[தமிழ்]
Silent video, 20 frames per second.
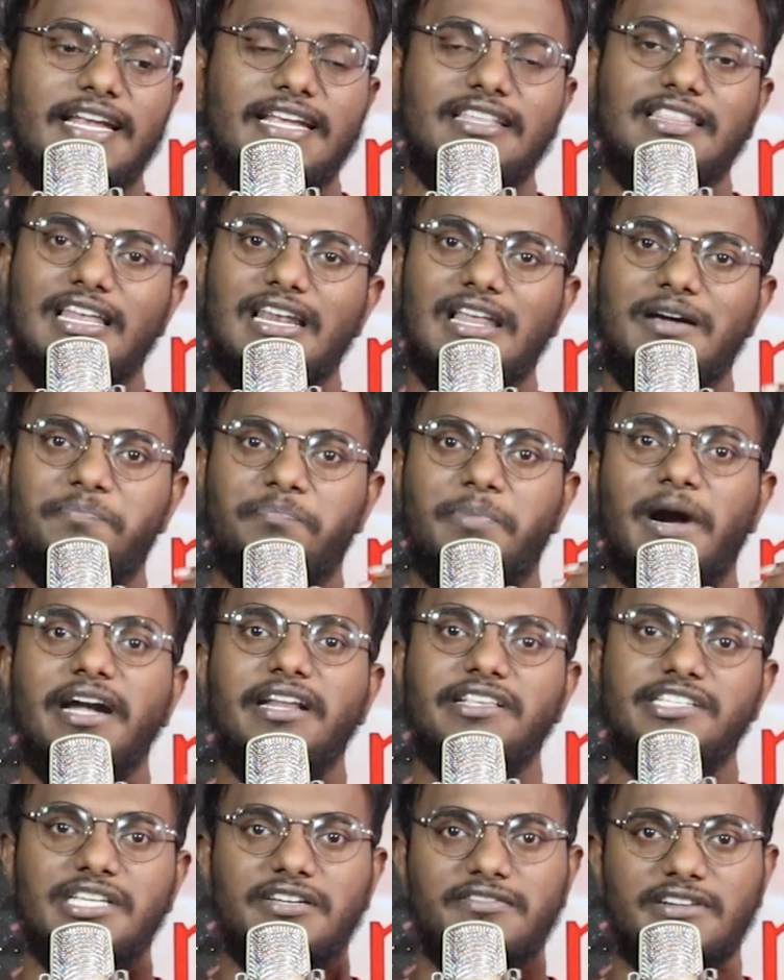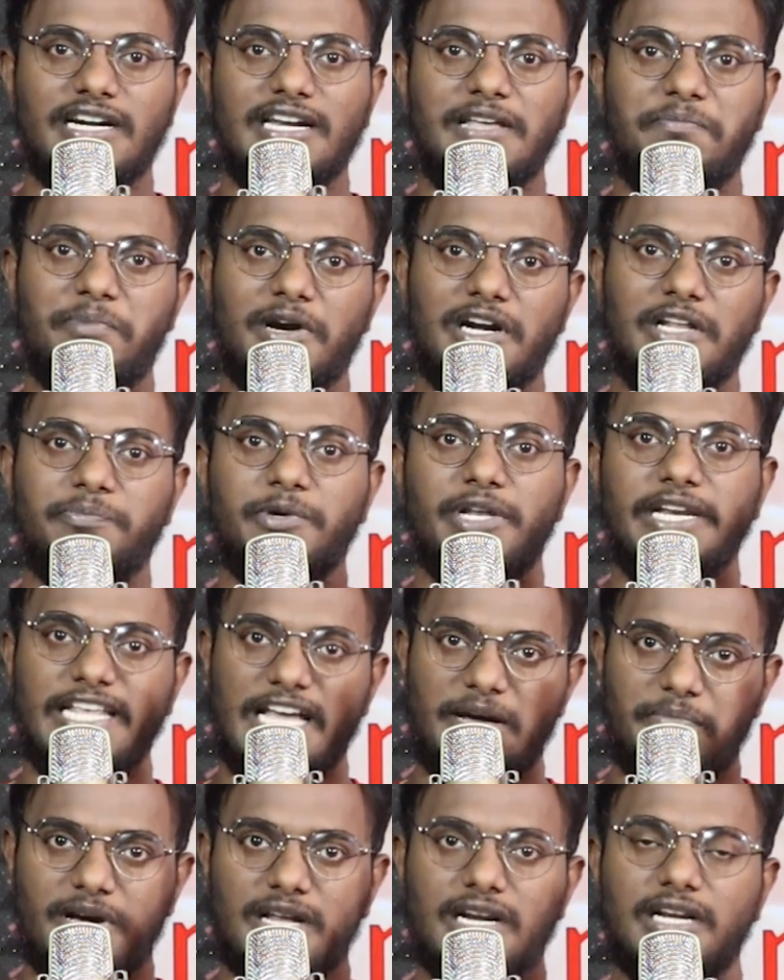இதெல்லாம் படித்தவங்களே பல பேர்
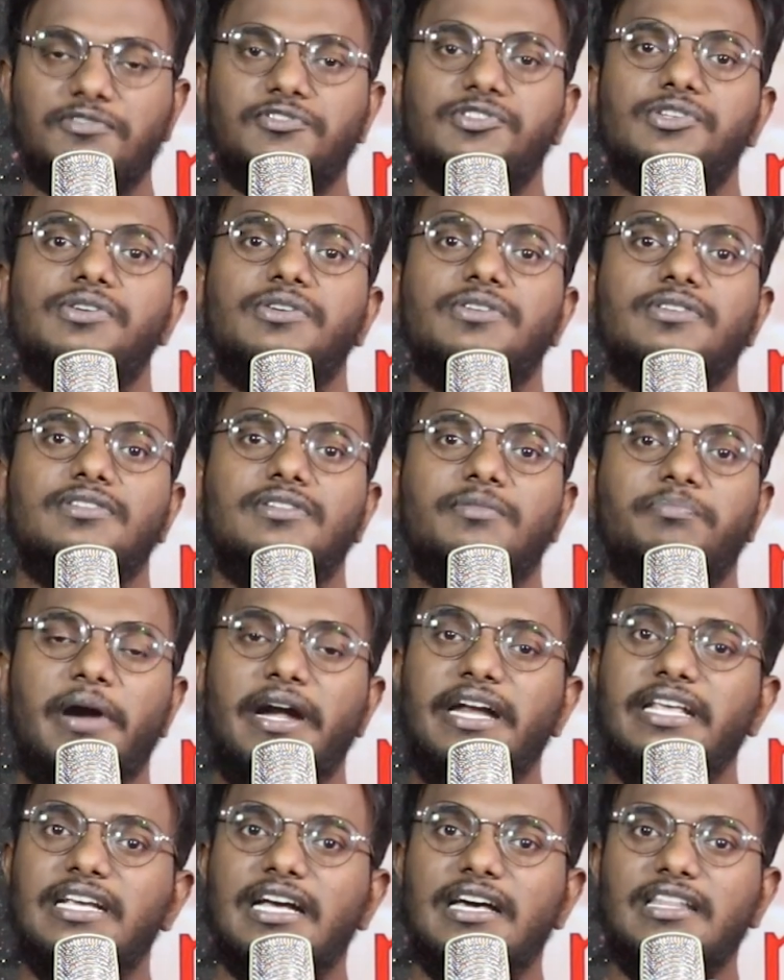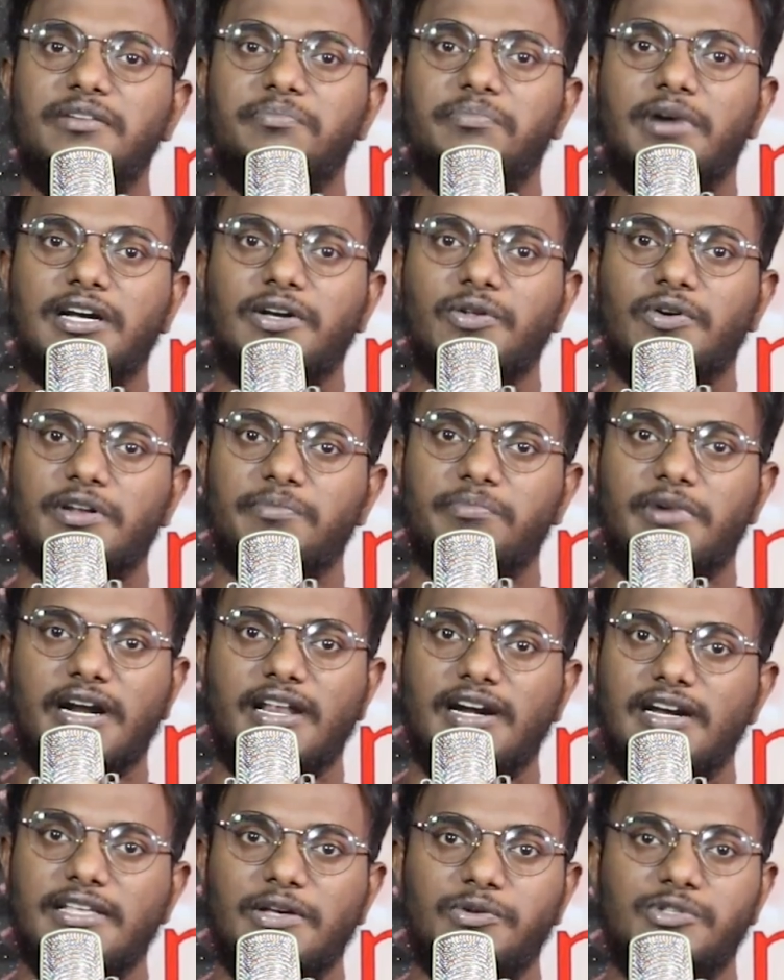ஏமாறுற விஷயம் படிக்காத மக்களோட
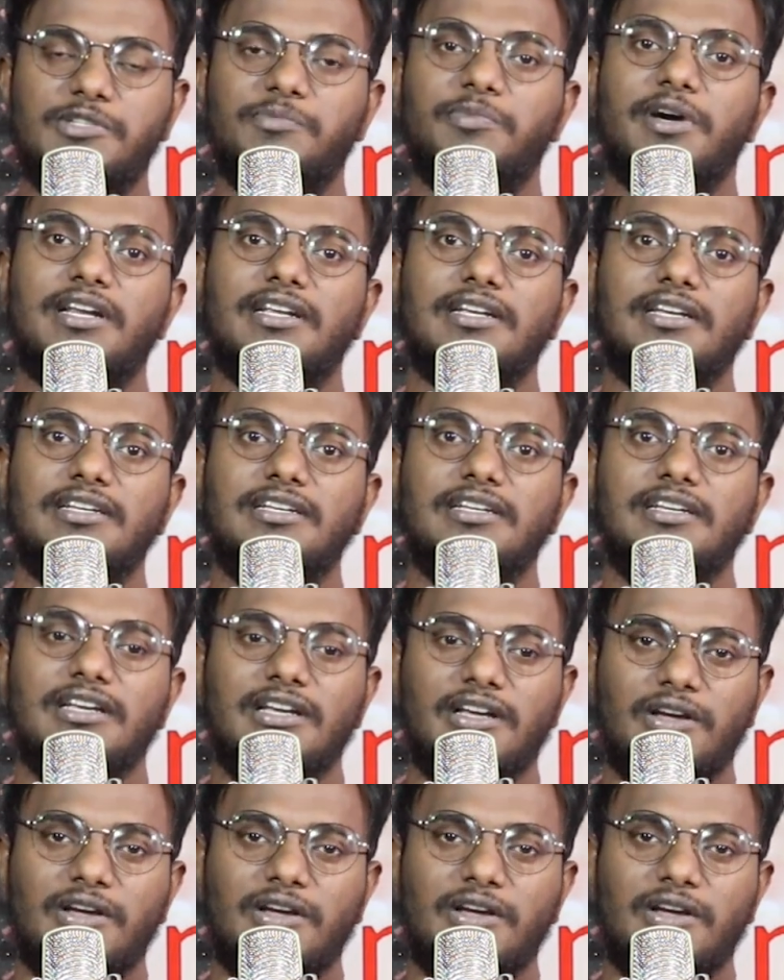மனநிலை யோசிச்சு பாருங்கள்